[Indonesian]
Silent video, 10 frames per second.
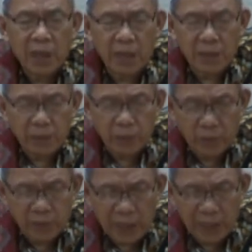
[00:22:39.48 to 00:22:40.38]

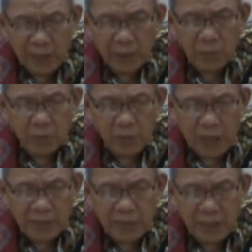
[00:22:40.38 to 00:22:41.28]
katipu tadi ku
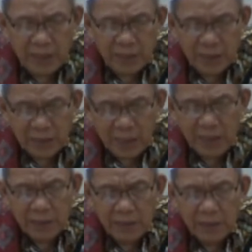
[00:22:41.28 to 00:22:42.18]
ajakan
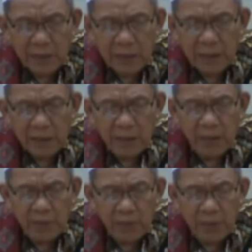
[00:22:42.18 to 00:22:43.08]
setan
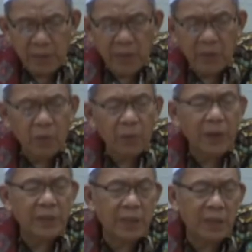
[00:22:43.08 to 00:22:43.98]
diiming-iming ku
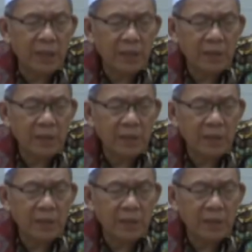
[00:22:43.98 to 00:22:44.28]
padilah